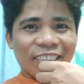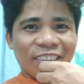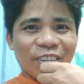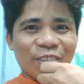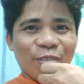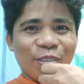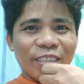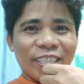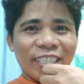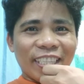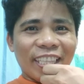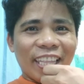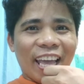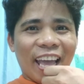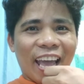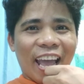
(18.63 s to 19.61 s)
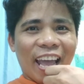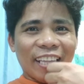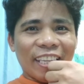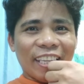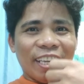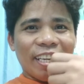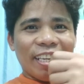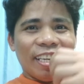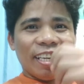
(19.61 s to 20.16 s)
kumusta
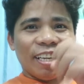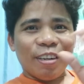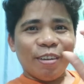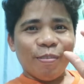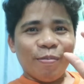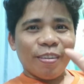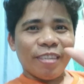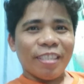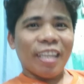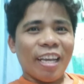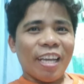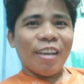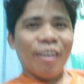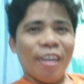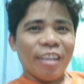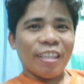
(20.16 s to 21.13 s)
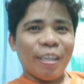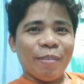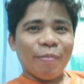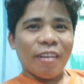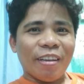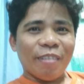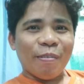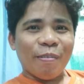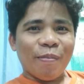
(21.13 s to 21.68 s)
ating kumusta kayo ating
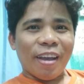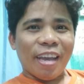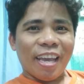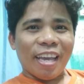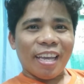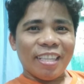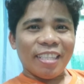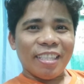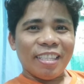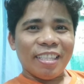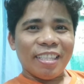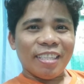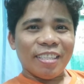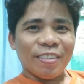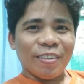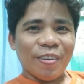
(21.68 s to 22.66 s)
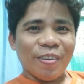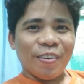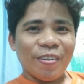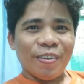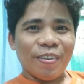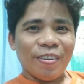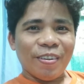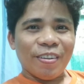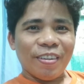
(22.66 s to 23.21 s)
mga kababayan
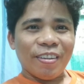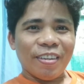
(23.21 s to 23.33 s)
so